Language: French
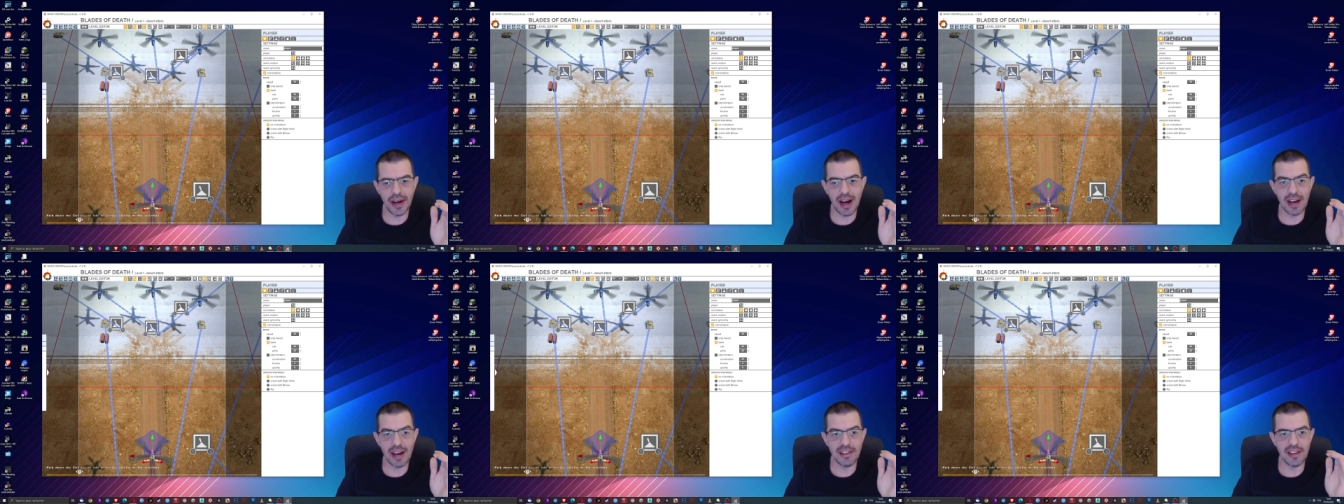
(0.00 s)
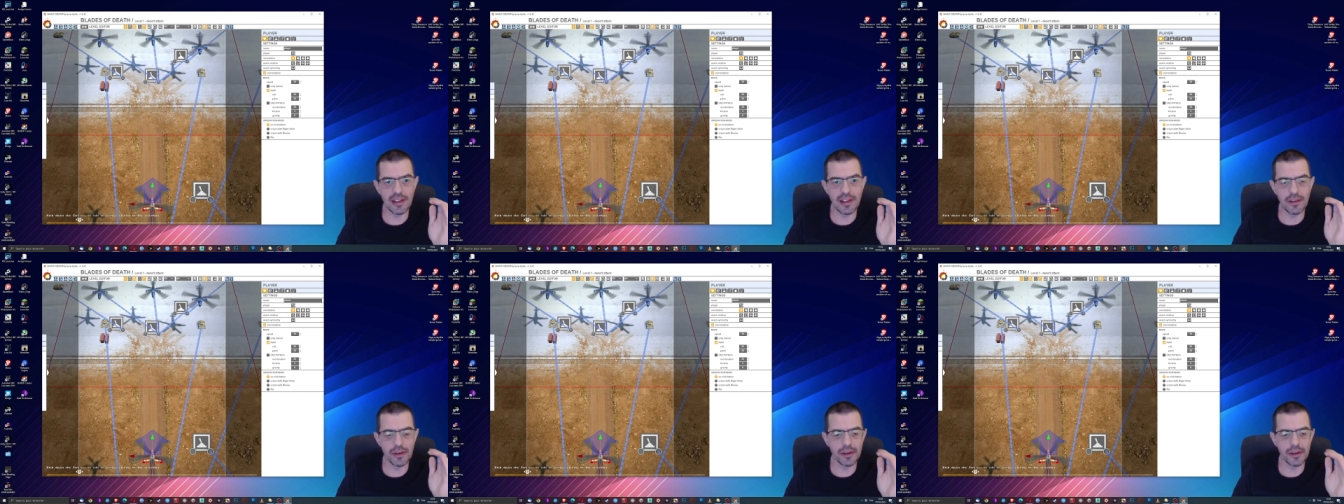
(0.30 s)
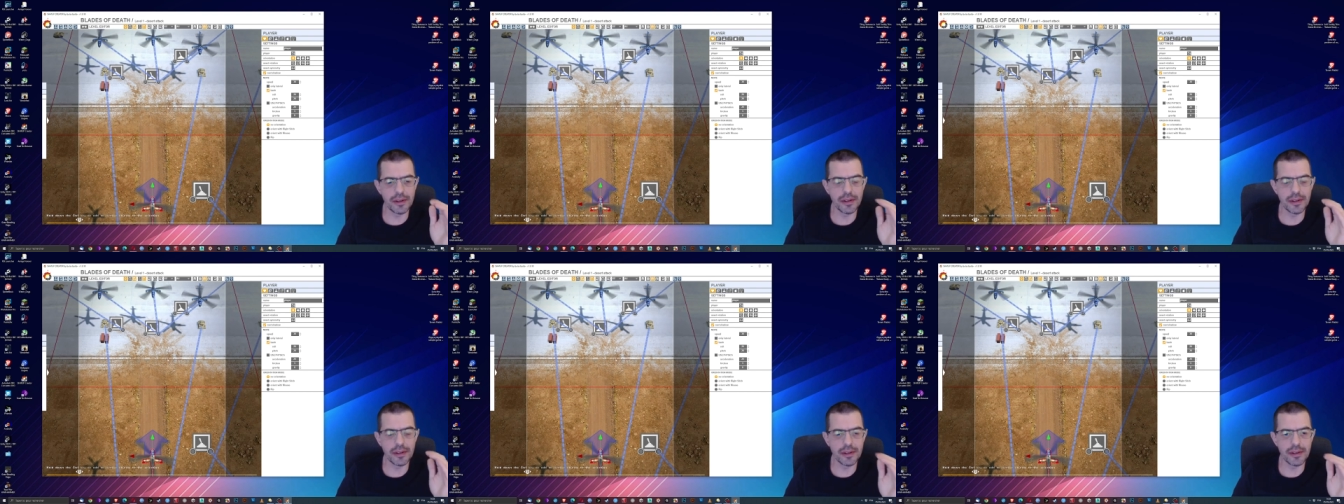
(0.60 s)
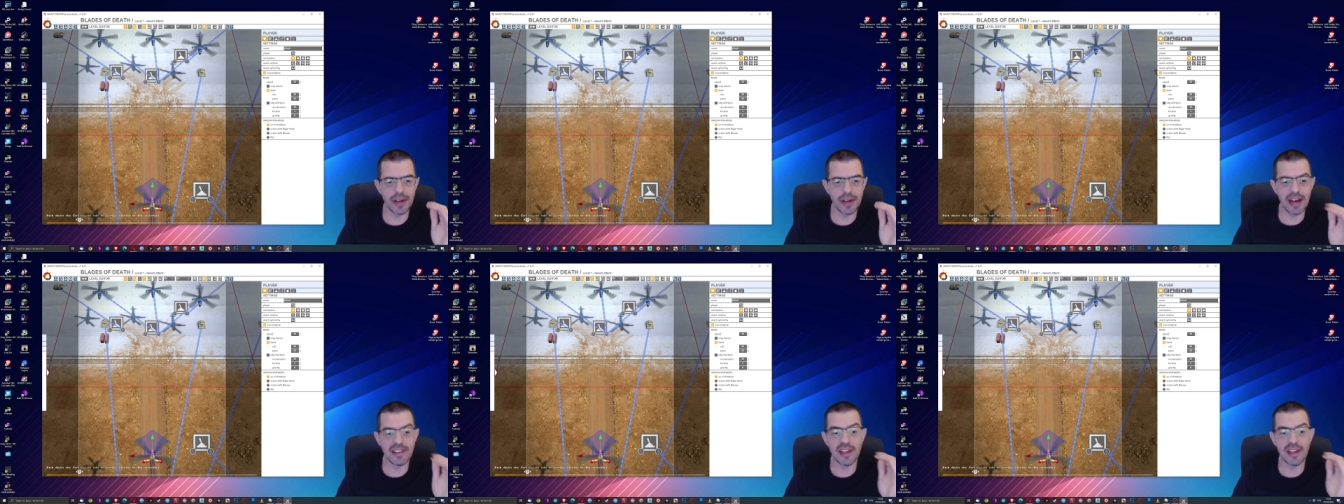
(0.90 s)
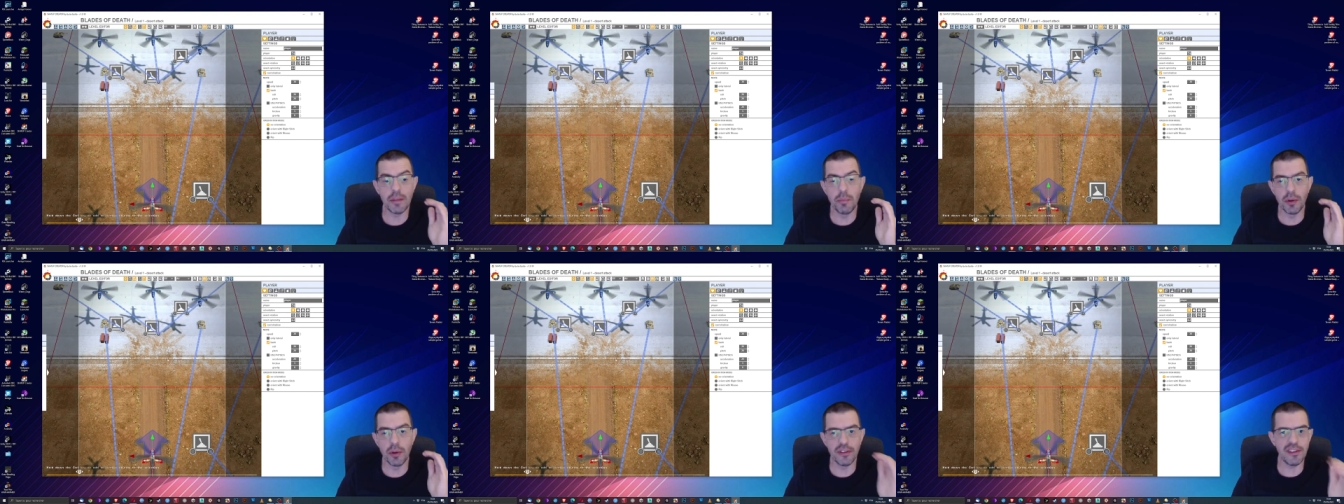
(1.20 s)
à, euh, à
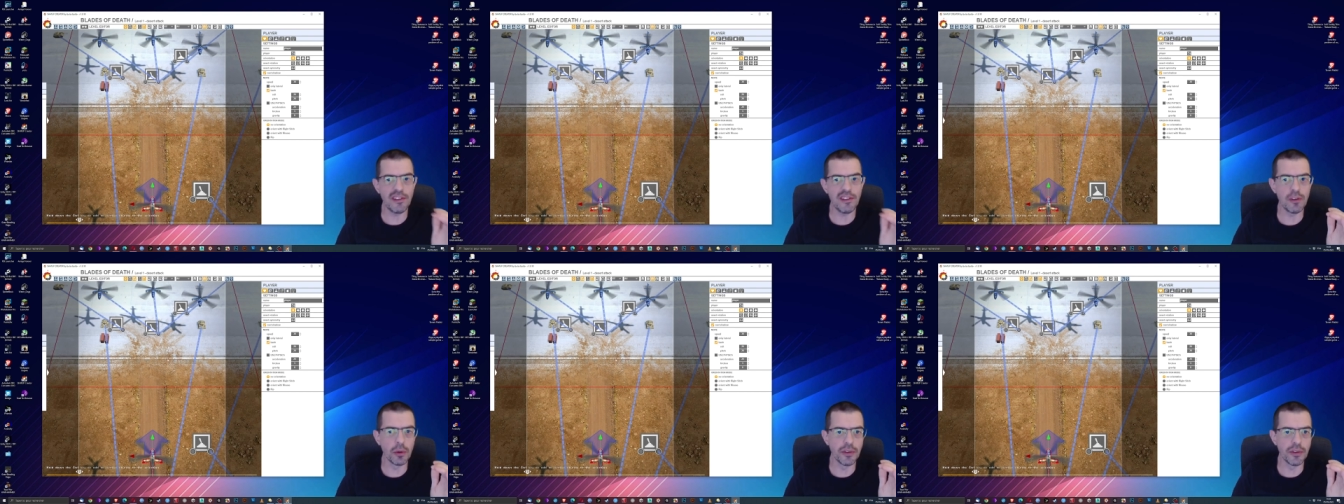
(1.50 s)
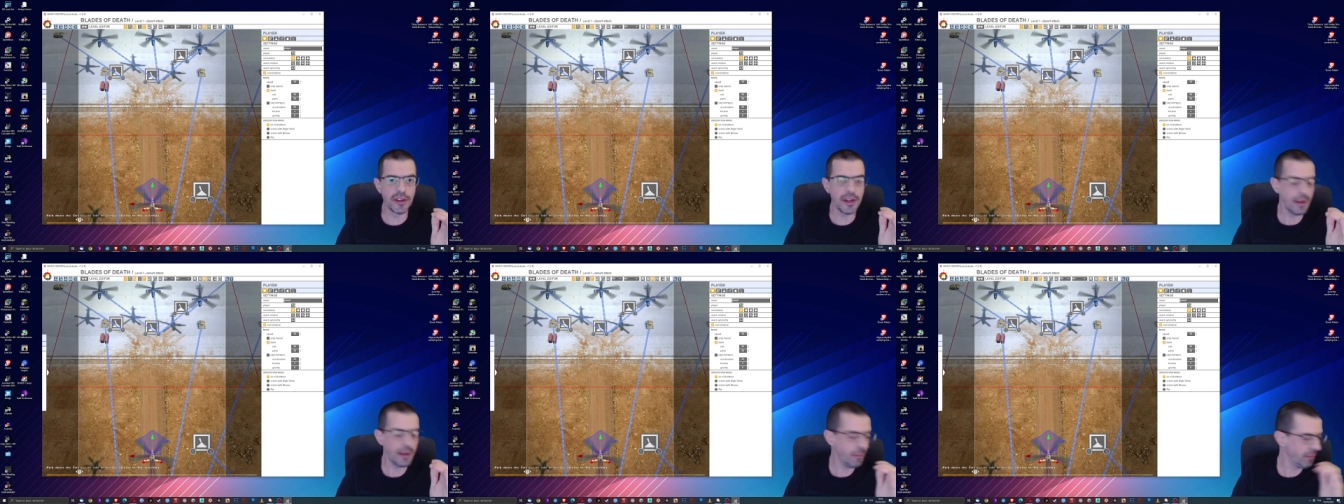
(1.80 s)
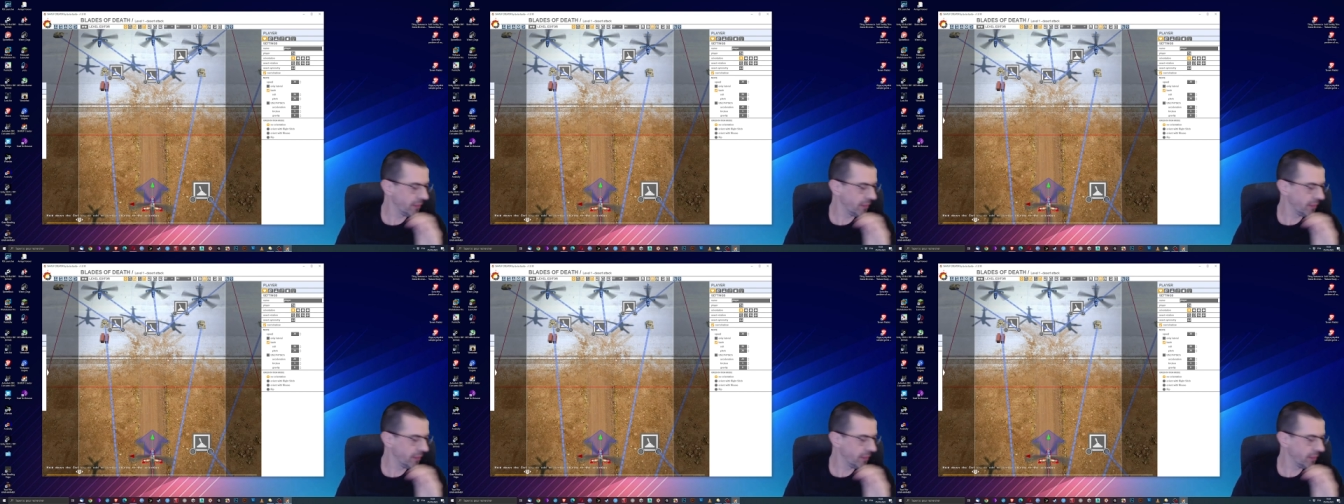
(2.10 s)
cette position T.